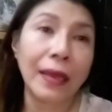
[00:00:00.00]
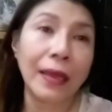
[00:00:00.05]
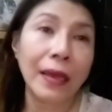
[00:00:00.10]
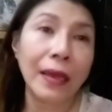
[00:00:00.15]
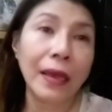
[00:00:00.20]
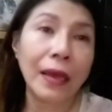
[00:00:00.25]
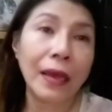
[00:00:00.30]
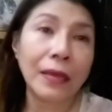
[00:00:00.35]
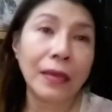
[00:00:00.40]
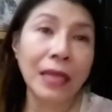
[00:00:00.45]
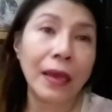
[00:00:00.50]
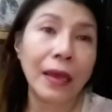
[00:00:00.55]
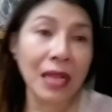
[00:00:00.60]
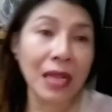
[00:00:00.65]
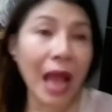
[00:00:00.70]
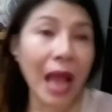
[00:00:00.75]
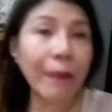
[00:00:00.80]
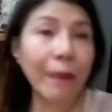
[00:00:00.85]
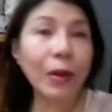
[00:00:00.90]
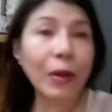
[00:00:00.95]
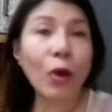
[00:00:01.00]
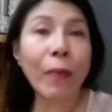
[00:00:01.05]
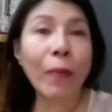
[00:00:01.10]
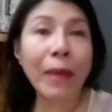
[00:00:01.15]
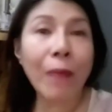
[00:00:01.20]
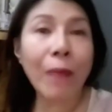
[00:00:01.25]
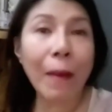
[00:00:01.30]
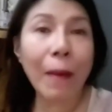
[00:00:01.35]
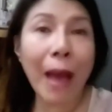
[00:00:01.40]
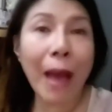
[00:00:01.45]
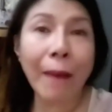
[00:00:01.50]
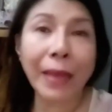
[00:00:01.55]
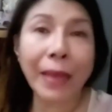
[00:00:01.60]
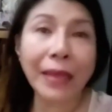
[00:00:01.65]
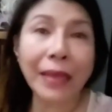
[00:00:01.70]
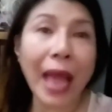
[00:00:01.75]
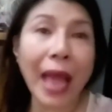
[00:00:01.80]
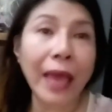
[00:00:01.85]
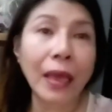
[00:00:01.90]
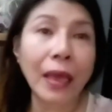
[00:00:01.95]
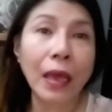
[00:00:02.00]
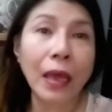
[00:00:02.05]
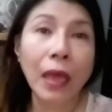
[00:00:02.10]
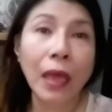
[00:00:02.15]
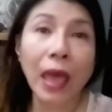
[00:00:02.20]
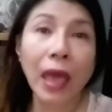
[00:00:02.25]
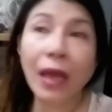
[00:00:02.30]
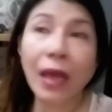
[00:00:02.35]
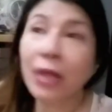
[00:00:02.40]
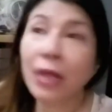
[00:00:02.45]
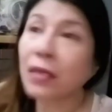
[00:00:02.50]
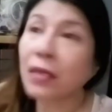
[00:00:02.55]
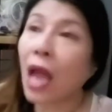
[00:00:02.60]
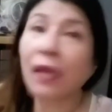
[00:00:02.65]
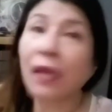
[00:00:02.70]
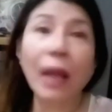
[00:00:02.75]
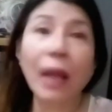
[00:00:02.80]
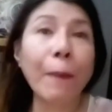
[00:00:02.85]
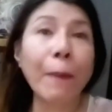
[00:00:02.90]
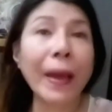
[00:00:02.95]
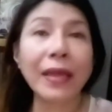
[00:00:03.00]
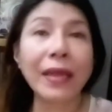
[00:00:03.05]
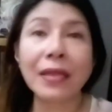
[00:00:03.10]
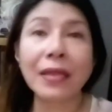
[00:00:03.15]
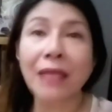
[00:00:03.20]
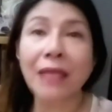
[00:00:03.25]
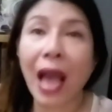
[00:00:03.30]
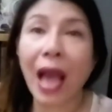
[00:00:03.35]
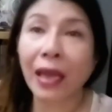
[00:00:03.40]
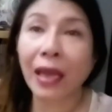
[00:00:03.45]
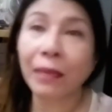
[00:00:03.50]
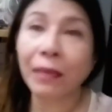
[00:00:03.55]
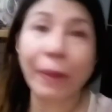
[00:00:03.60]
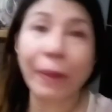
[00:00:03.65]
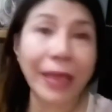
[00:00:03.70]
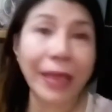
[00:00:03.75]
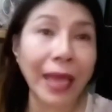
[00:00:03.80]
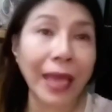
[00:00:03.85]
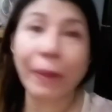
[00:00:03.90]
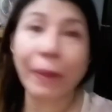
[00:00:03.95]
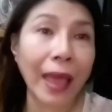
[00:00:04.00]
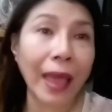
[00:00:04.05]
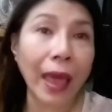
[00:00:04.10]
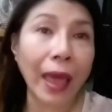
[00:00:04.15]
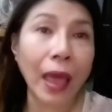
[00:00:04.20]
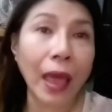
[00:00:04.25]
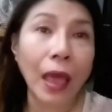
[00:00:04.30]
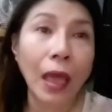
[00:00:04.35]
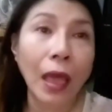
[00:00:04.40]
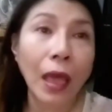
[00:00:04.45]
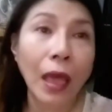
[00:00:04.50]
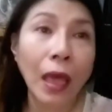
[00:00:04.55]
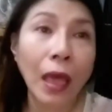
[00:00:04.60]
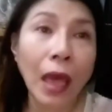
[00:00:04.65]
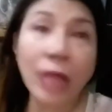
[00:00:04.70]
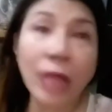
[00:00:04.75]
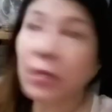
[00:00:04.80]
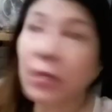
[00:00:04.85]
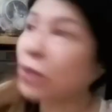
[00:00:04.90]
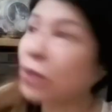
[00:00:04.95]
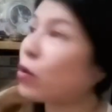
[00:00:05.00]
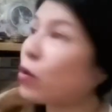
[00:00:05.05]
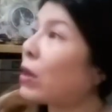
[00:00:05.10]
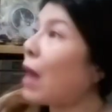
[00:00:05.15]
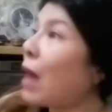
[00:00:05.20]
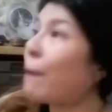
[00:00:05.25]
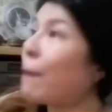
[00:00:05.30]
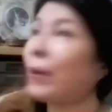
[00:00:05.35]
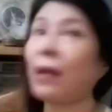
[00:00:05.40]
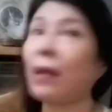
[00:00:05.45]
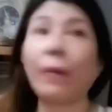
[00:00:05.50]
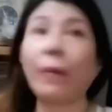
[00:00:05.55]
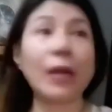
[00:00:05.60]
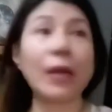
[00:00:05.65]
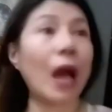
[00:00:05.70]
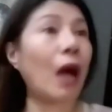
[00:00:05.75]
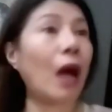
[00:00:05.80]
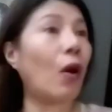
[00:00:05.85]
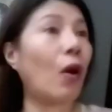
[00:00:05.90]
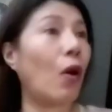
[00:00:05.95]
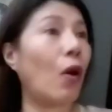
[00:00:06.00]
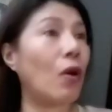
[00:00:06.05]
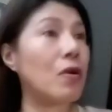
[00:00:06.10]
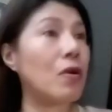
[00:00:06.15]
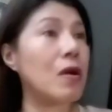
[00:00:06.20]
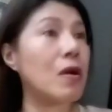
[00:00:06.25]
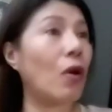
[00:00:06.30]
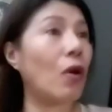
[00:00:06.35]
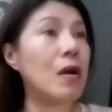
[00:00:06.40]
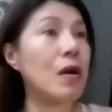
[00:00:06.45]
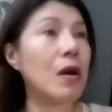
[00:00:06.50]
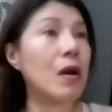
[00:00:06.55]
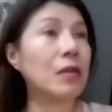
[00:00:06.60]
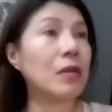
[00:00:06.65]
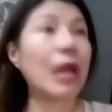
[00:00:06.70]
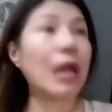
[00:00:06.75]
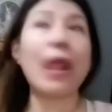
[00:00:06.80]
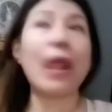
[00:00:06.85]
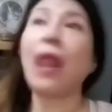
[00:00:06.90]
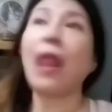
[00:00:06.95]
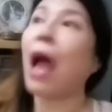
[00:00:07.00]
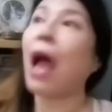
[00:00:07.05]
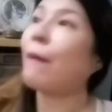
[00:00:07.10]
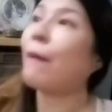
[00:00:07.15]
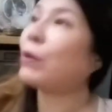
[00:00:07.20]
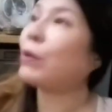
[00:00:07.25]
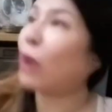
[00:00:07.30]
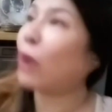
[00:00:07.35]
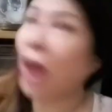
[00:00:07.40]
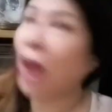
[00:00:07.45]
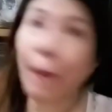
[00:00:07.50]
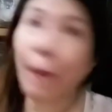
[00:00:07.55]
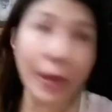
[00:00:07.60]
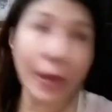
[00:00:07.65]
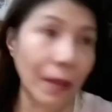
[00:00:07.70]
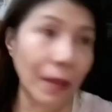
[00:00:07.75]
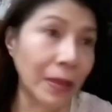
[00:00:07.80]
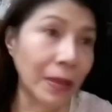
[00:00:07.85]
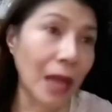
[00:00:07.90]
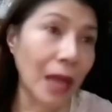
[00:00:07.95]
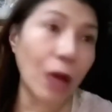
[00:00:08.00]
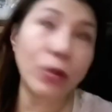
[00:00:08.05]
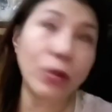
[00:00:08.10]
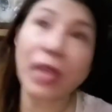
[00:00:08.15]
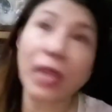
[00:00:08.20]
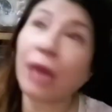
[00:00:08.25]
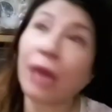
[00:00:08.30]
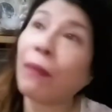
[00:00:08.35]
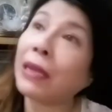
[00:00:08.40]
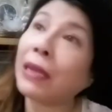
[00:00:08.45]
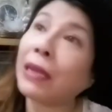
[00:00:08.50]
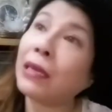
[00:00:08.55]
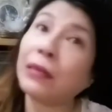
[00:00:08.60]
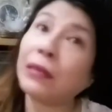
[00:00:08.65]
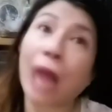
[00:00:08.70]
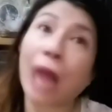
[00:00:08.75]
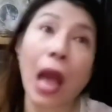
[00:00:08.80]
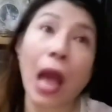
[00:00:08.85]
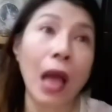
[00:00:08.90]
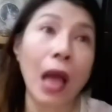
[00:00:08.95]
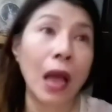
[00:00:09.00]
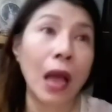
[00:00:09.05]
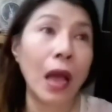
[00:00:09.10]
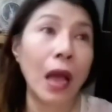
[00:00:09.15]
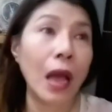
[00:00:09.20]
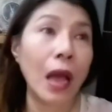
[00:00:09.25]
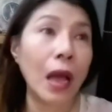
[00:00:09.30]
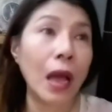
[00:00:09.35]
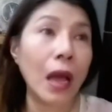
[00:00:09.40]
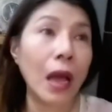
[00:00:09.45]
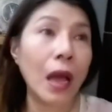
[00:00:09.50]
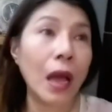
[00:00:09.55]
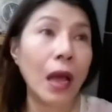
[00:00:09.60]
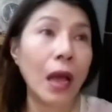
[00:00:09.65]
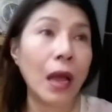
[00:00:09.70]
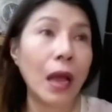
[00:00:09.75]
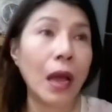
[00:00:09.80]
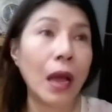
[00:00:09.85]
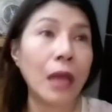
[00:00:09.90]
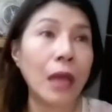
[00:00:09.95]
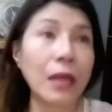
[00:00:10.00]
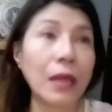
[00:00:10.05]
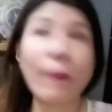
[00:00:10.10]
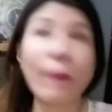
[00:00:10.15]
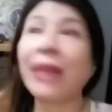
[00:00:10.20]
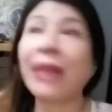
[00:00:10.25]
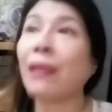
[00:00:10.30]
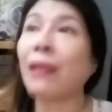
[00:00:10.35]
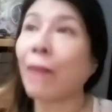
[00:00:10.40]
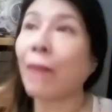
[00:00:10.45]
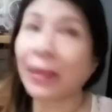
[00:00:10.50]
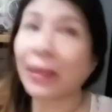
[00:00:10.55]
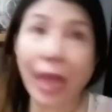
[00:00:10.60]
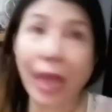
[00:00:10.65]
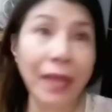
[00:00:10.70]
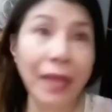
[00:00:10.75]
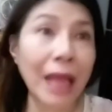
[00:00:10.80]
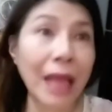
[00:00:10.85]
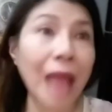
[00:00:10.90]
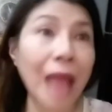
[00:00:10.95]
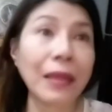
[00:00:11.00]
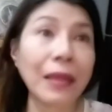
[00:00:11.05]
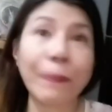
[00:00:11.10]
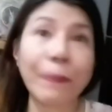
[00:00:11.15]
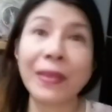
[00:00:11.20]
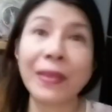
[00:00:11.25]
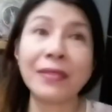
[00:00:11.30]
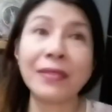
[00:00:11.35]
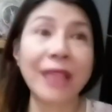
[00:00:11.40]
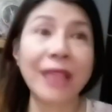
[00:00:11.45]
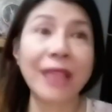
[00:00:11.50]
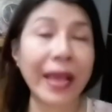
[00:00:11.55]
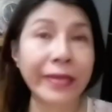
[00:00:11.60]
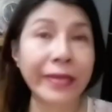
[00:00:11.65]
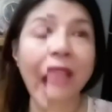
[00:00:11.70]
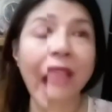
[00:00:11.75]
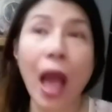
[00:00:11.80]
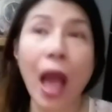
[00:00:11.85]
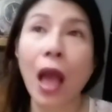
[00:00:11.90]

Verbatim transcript: Na sinabi ko may mamamatay. Eh kasi ang nagpakita sa akin, patay na eh. Eh since wala pa naman akong nalalaman, wala pa naman ako na ibalita na may namatay na na prinsesa,